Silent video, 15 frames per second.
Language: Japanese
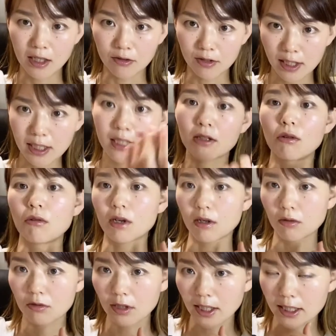先生の方から
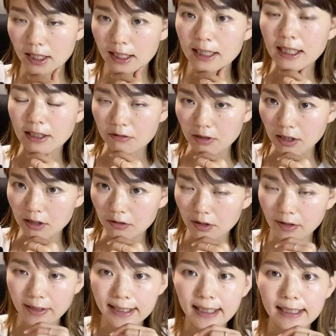送られてきたりとか手
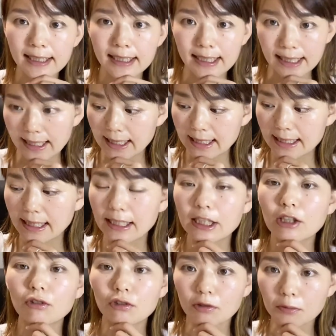渡しされて
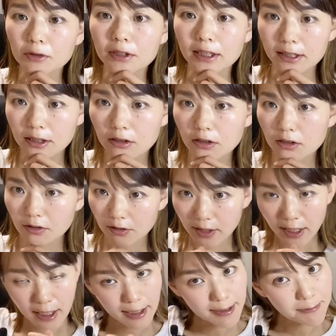ると思うんですけど、その
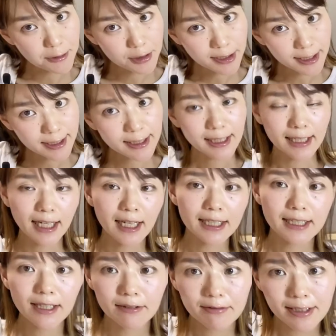中にもしかしたら入っ
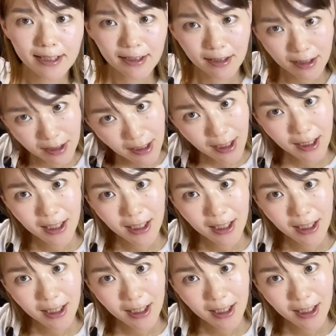てるんじゃないかな